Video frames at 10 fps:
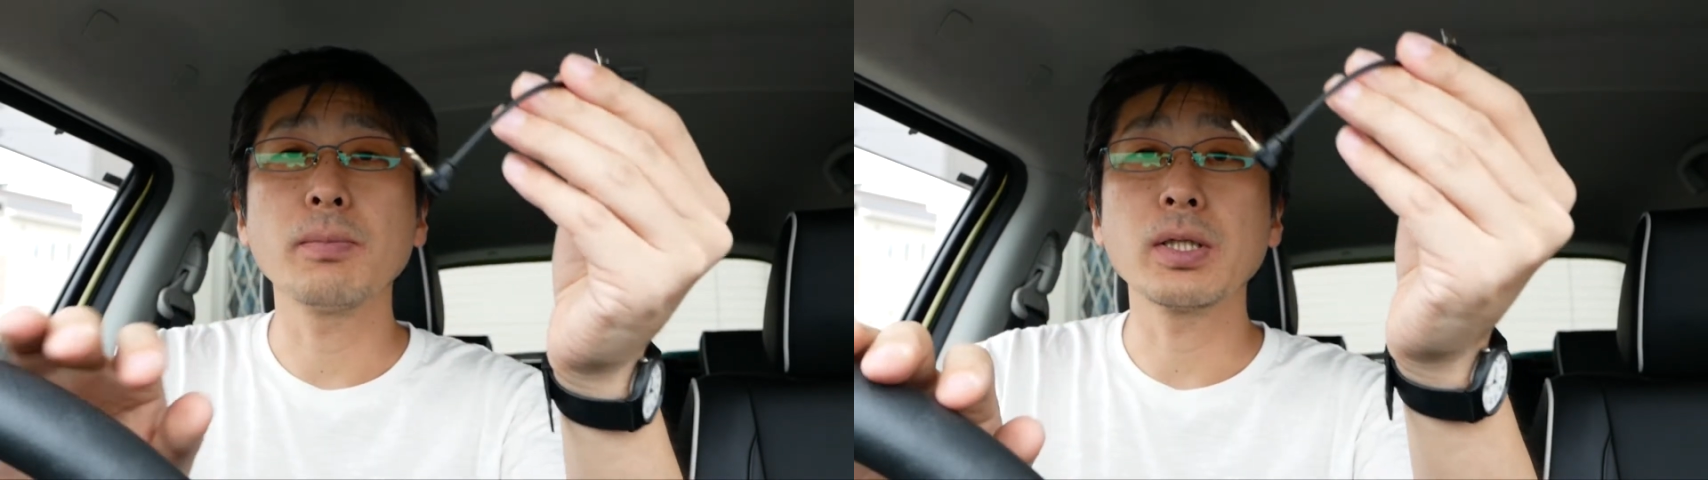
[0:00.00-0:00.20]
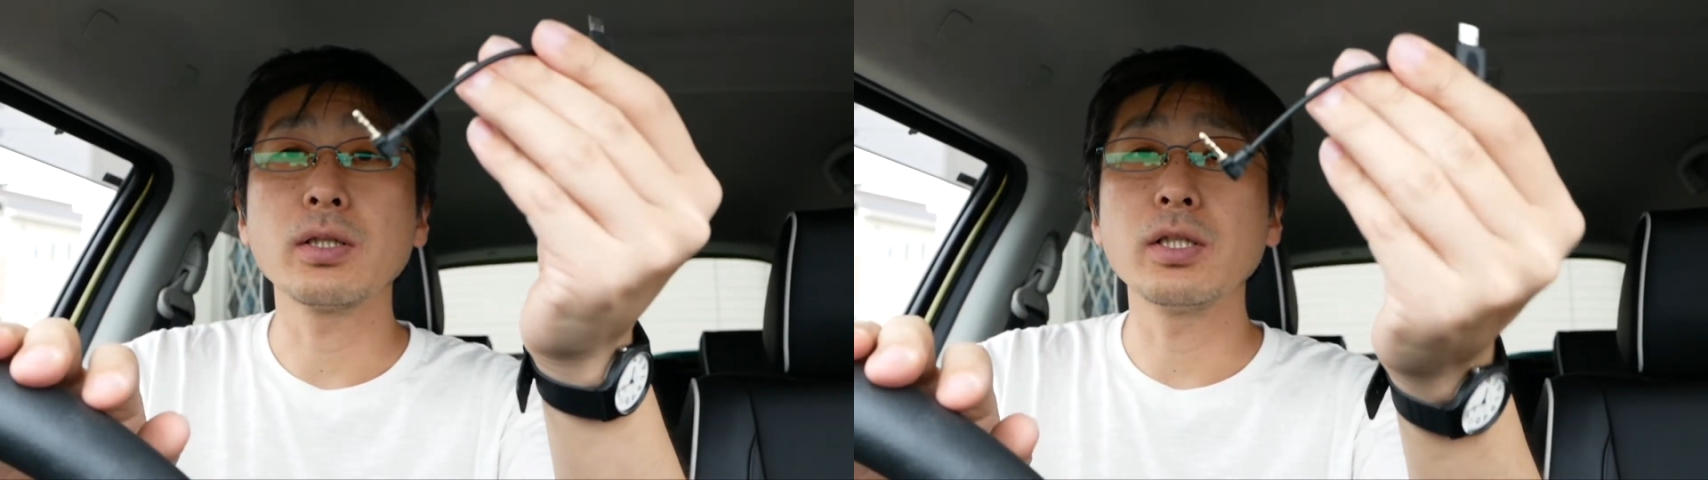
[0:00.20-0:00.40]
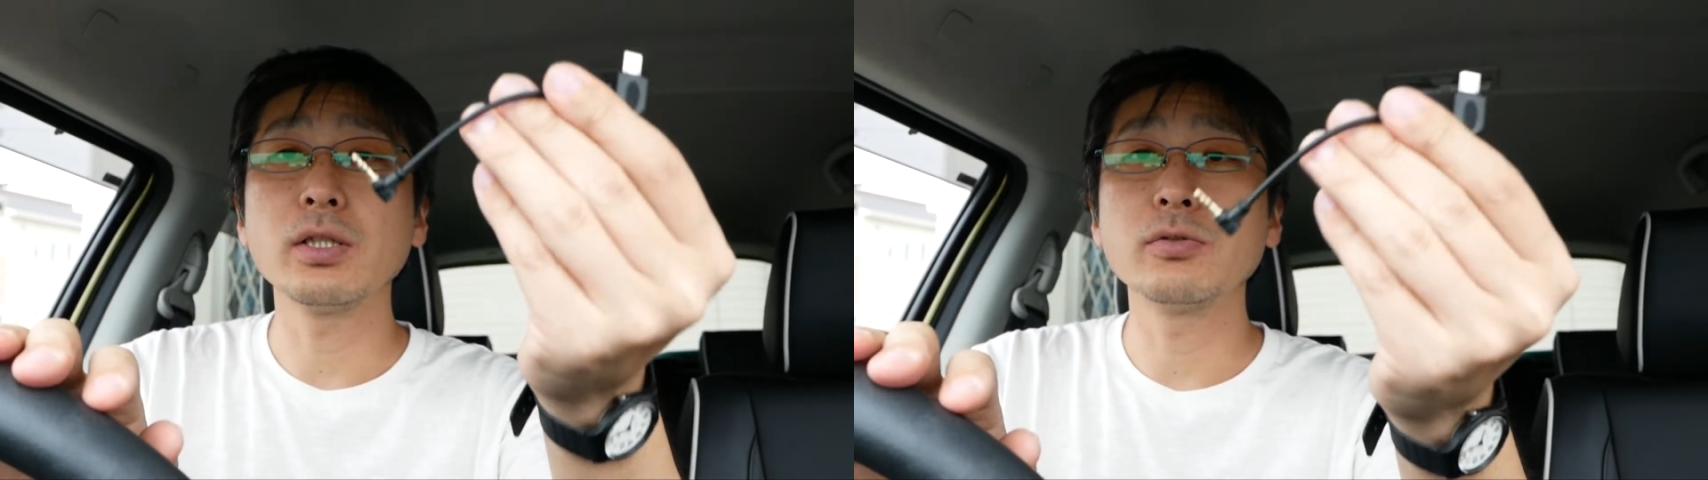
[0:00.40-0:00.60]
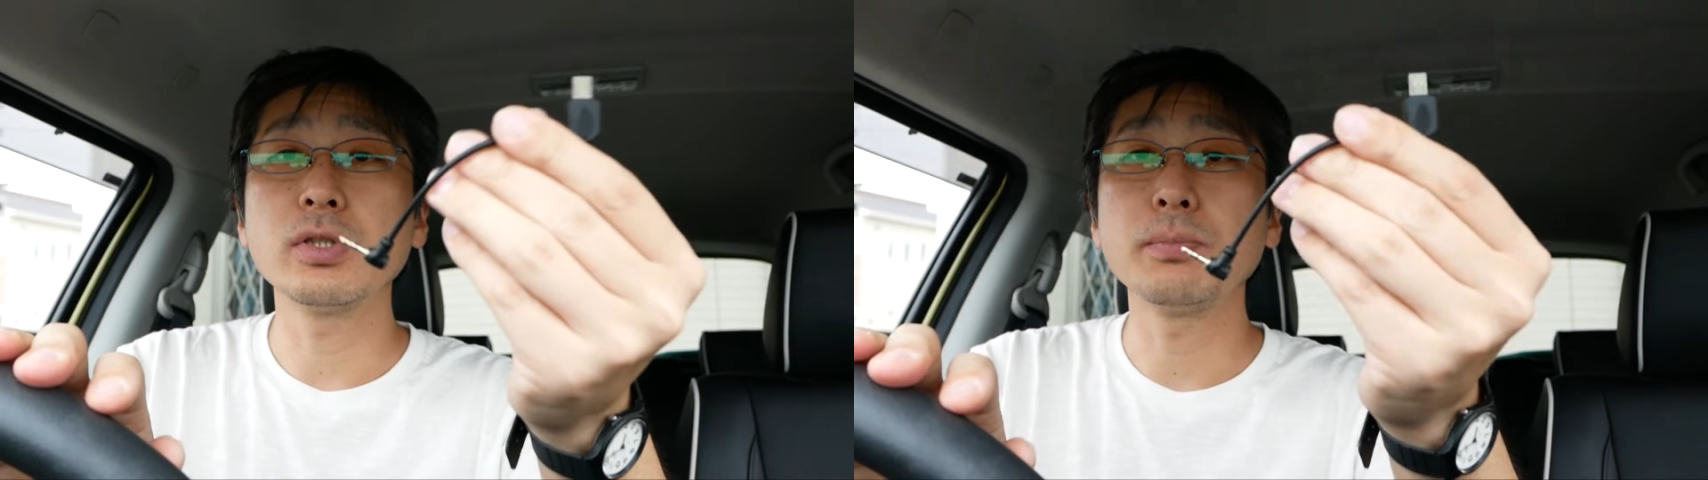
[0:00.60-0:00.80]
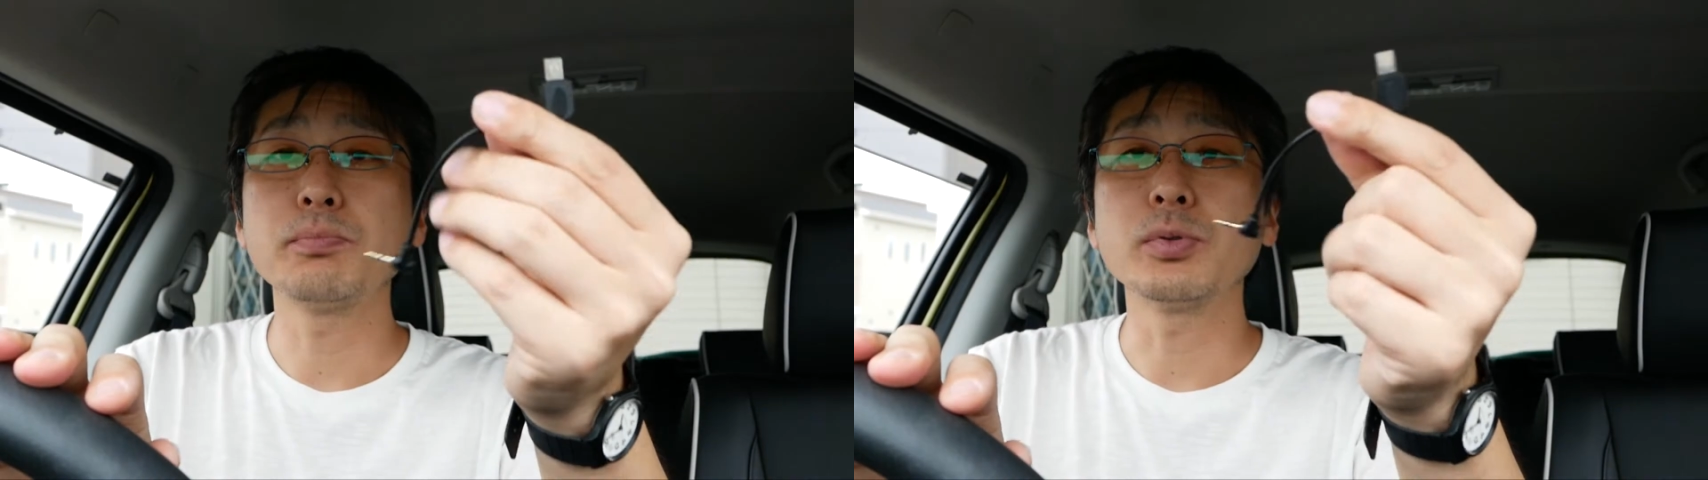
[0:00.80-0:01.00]

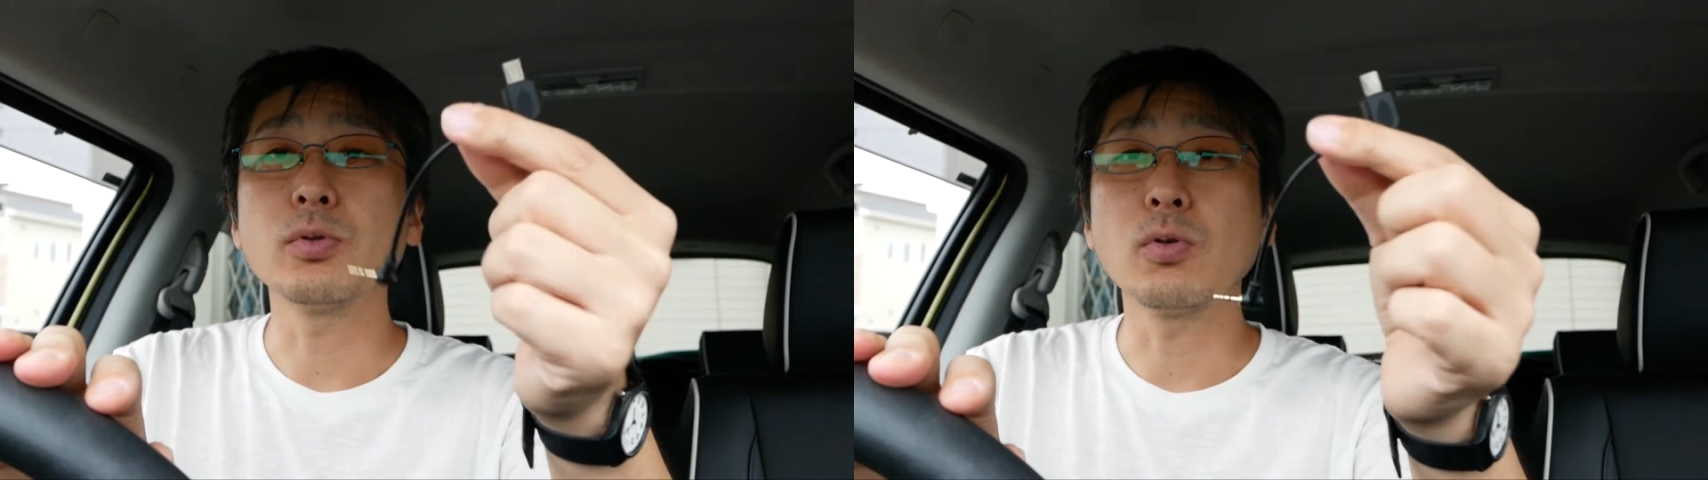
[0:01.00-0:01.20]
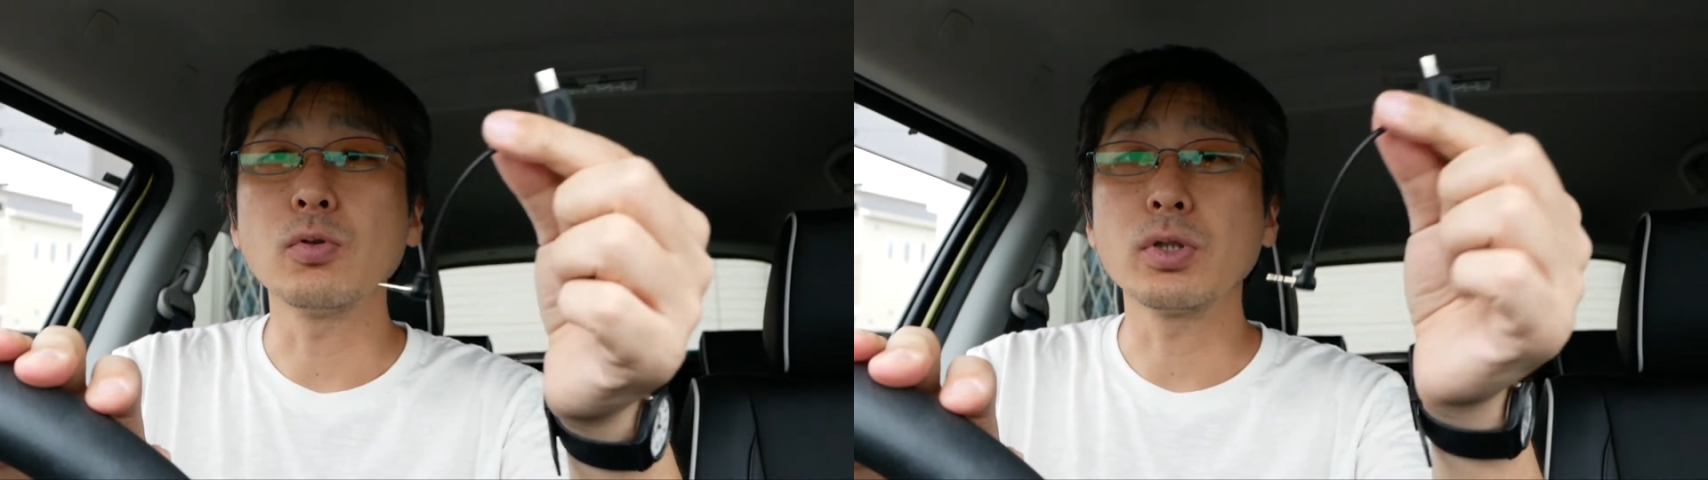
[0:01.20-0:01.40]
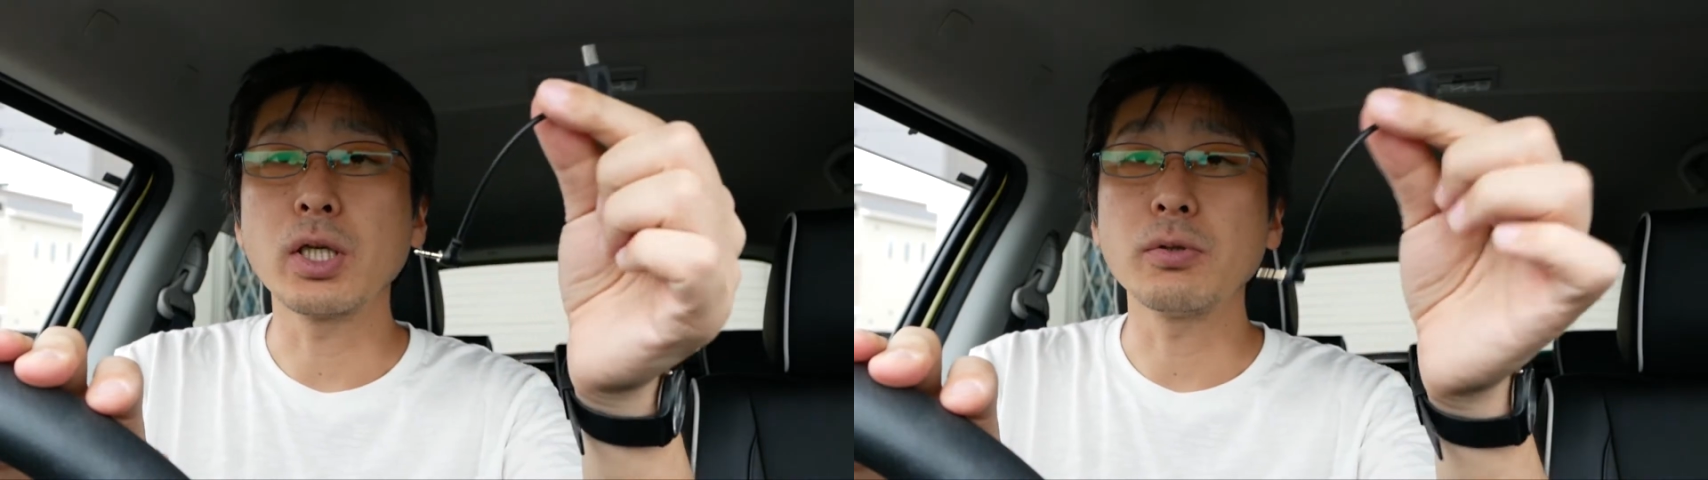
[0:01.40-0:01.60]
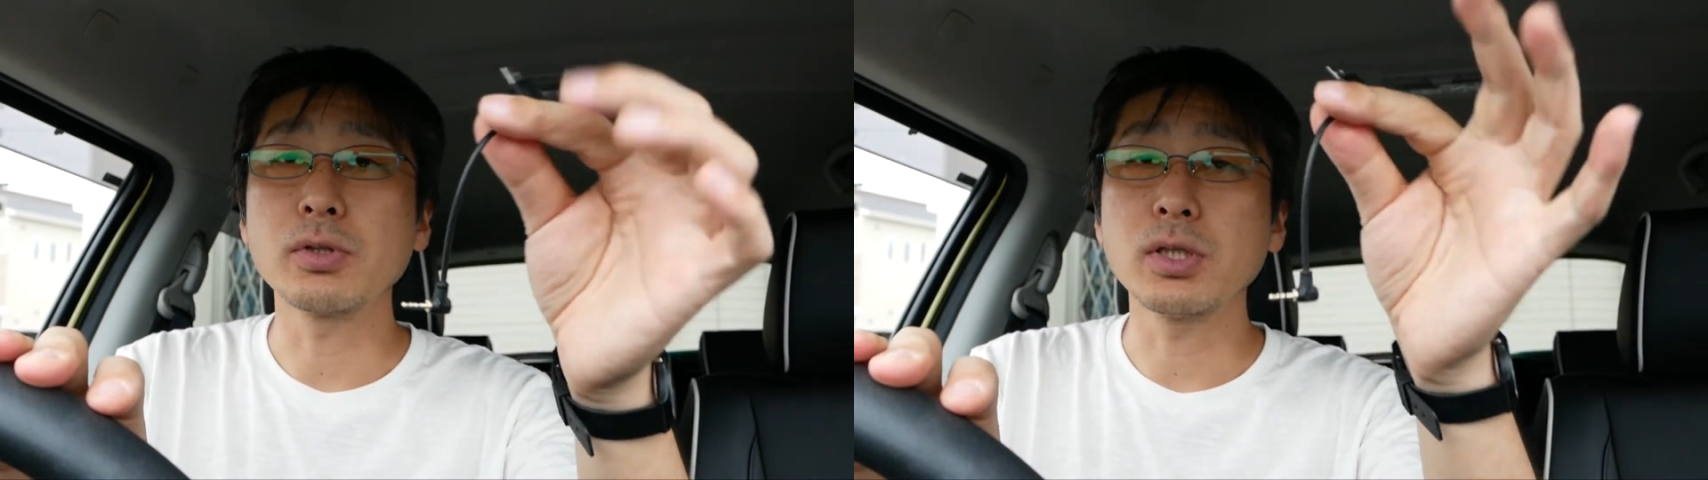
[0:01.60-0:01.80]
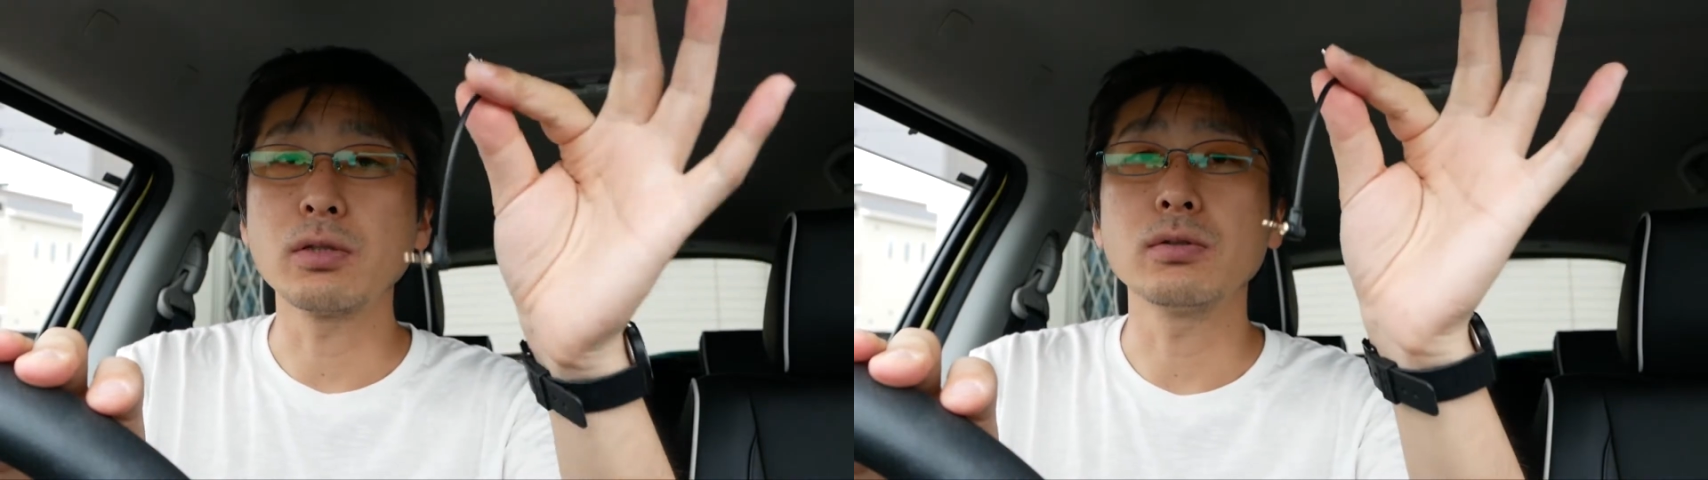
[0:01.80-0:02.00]
バッテリーグリップと本体を
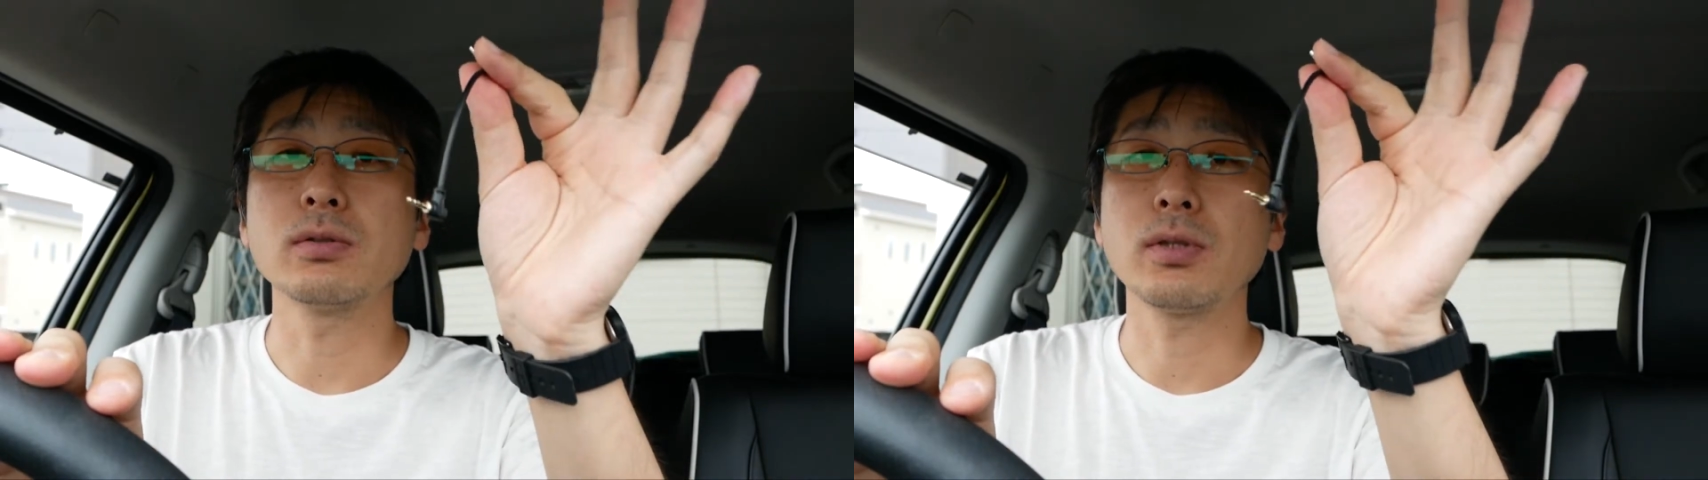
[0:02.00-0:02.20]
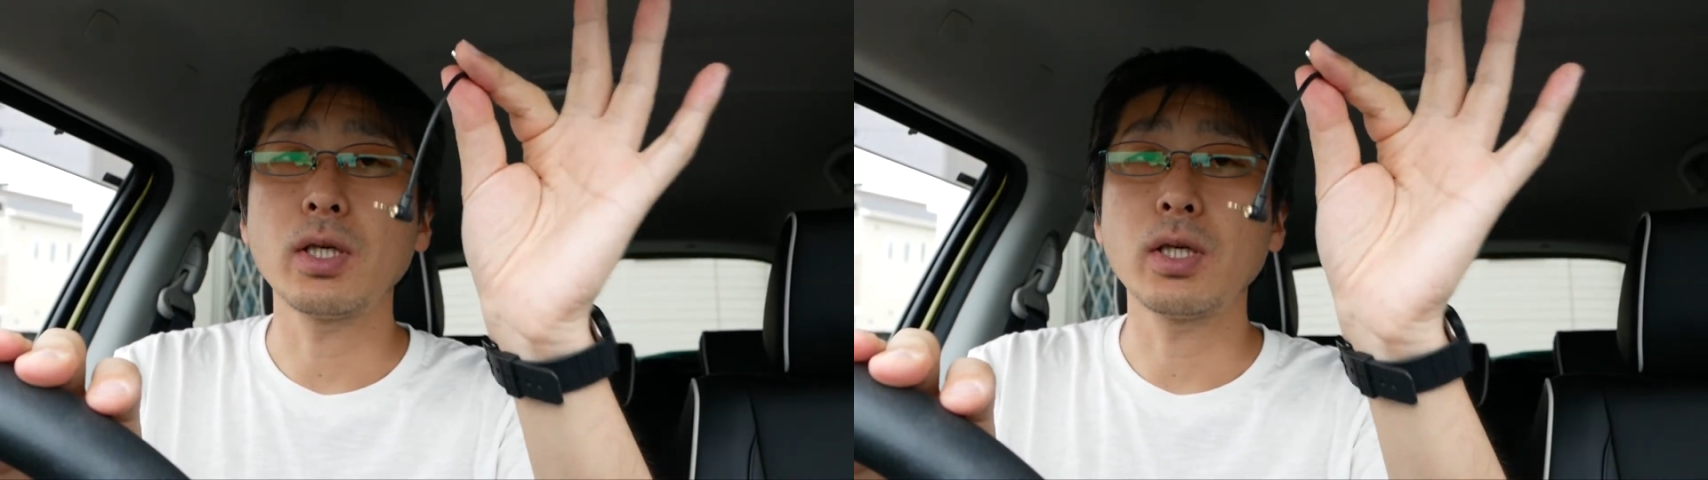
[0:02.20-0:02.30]
つなぐ